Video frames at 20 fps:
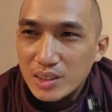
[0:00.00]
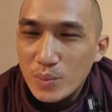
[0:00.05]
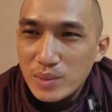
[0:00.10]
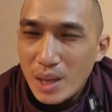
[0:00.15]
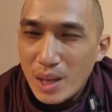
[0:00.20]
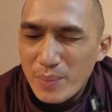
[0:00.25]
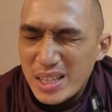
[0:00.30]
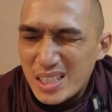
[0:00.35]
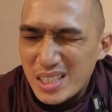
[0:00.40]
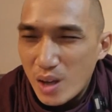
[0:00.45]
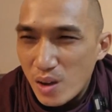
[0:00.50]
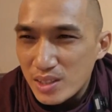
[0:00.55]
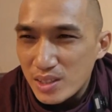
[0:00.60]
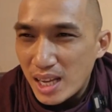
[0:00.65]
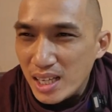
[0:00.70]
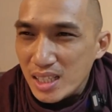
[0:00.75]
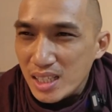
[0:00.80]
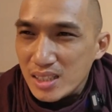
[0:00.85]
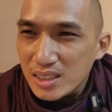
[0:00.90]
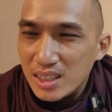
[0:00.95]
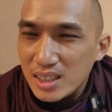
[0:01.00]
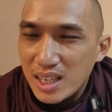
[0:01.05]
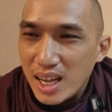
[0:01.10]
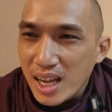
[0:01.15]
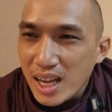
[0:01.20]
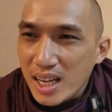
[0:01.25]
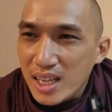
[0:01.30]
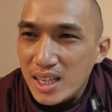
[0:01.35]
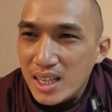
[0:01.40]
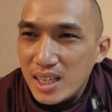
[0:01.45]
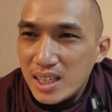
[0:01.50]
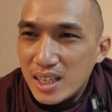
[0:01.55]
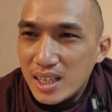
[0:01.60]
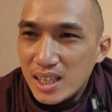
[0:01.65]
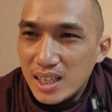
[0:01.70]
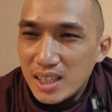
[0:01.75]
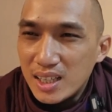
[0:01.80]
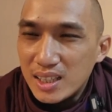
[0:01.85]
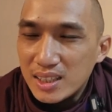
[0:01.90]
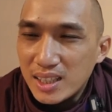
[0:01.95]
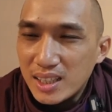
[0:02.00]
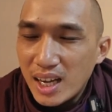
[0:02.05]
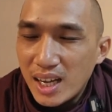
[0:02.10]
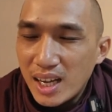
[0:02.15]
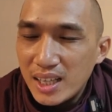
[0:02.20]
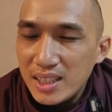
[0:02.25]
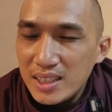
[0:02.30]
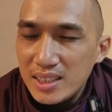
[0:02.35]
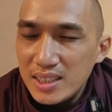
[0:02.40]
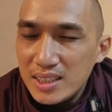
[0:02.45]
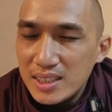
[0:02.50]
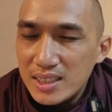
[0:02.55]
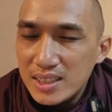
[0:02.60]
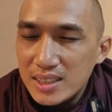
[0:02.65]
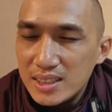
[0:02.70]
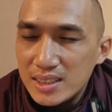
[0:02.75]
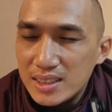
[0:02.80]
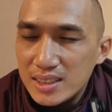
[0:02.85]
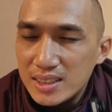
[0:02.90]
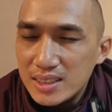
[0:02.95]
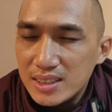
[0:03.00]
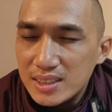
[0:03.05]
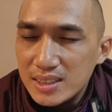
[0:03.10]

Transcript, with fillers: chúng ta mới so sánh được là uh, cái uh,